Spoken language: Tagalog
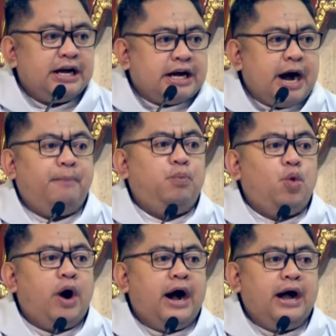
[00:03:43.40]

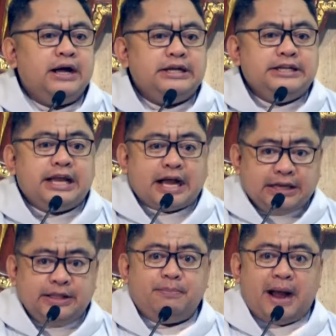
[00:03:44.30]
kapwa
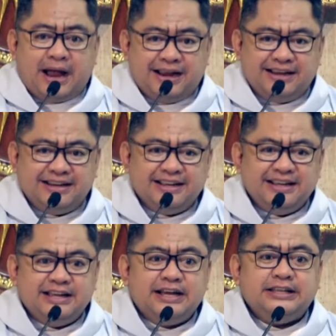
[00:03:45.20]
nakadama
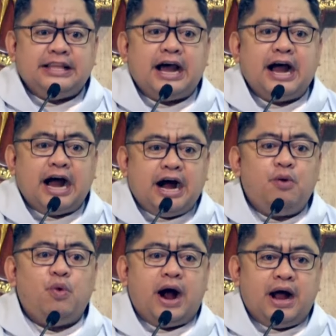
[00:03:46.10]
ng
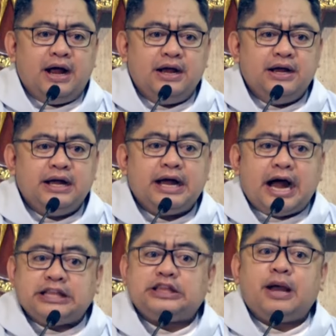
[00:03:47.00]
awa
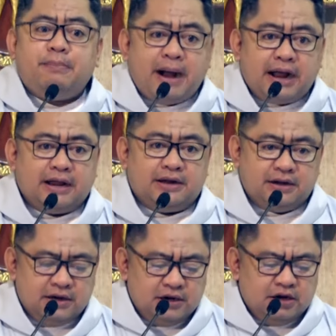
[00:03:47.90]
at habag
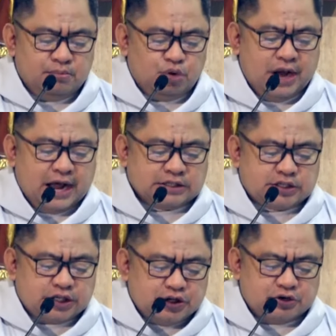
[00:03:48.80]
mula
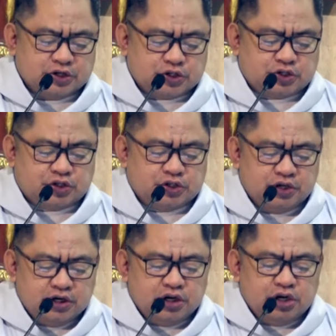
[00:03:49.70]
sa Diyos.
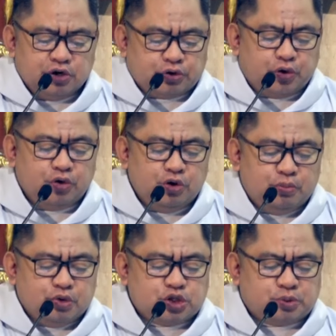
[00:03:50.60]
Kung
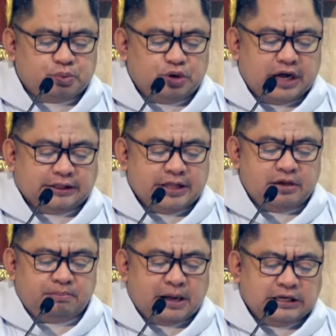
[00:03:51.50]
lubos po
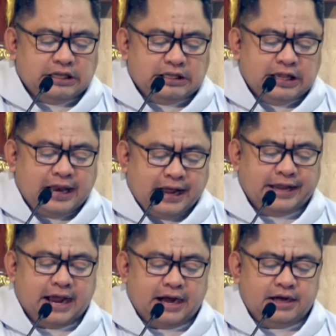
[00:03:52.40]
nating
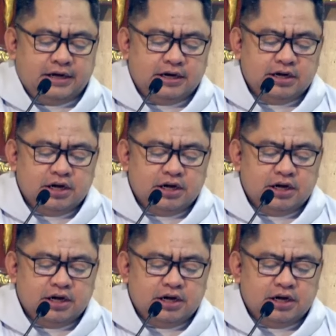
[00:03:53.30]
pagninilayan,